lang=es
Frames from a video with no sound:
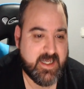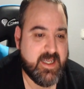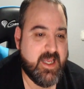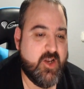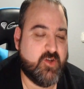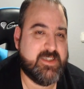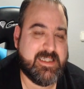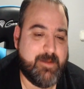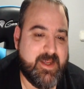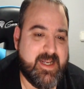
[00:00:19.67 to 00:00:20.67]
Los
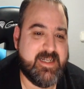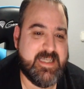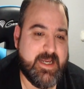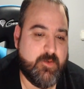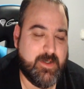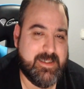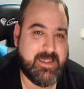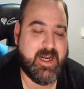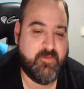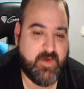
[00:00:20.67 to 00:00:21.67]
dataminers se
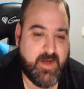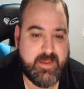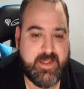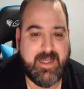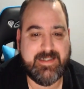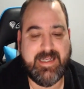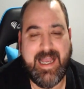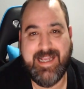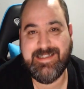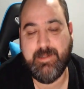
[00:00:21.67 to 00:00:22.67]
encuentran referencias
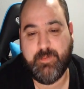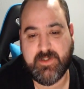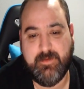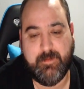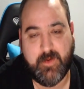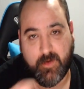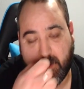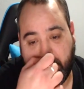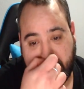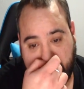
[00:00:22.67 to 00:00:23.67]
a este posible modo
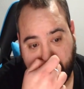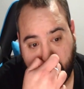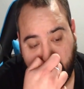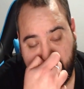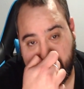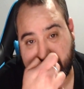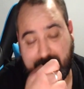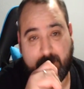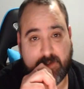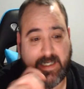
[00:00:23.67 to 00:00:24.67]
competitivo
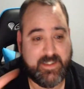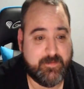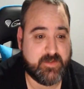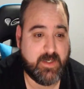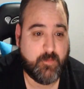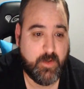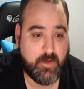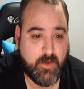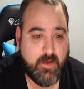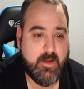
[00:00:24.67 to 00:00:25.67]
entre los archivos del
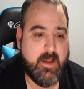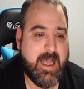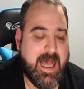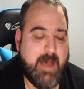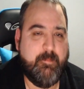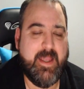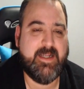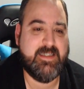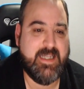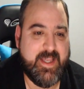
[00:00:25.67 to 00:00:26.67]
juego.
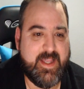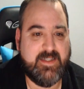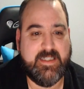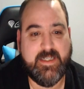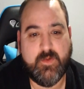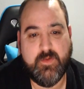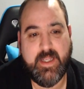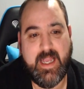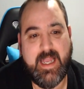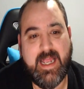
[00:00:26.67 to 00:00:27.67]
Apex Legends
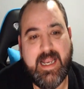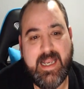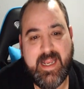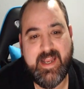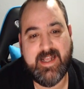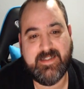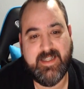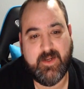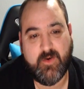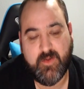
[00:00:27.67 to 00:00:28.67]
incluye líneas
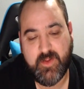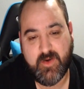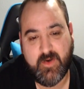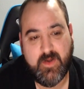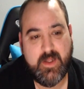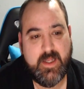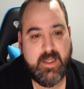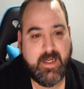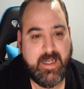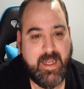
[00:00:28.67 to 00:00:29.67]
de código
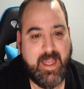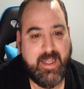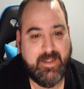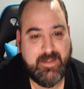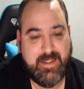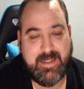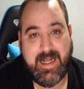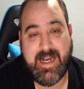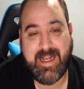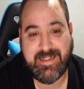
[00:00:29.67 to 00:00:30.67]
que
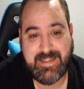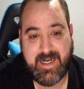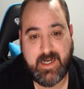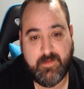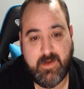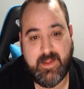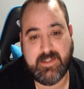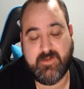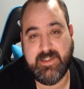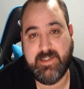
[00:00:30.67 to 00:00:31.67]
indican que están relacionadas
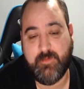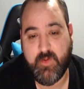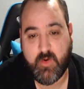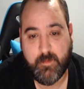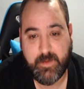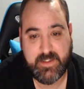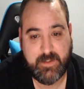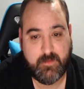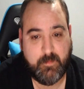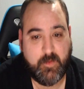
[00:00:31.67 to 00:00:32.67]
con este modo
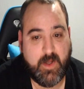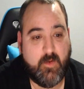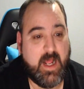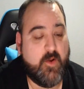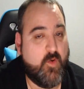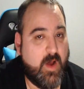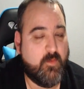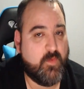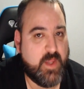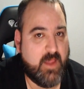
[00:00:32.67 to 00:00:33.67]
competitivo por ahora no
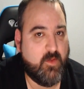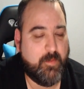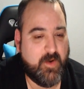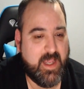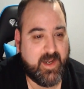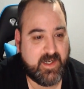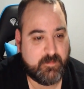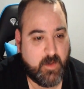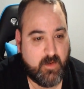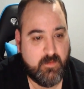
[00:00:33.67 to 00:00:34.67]
anunciado por EA
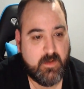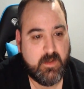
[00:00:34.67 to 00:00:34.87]
Respawn